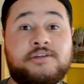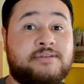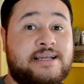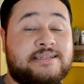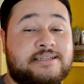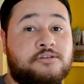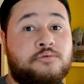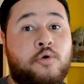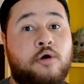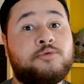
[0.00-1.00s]
não tenha
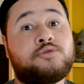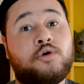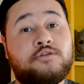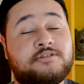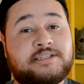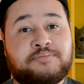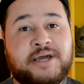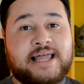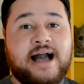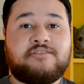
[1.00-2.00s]
sido como todos
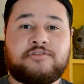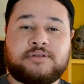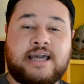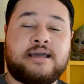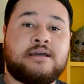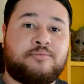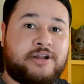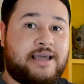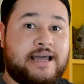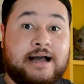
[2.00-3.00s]
esperavam, né?
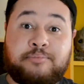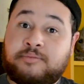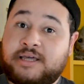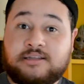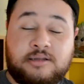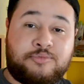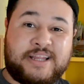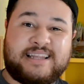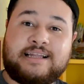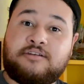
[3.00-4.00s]
Porque a primeira
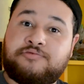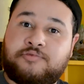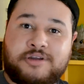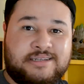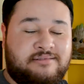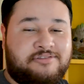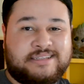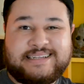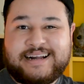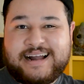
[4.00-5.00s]
temporada ela foi,
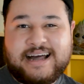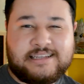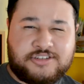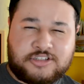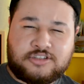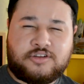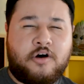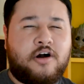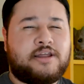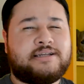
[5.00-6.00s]
enfim, cercada de
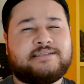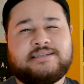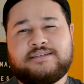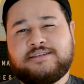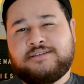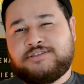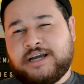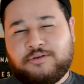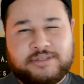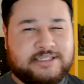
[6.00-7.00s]
histórias e de
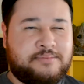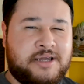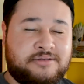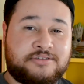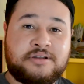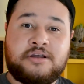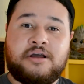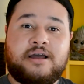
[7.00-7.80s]
acontecimentos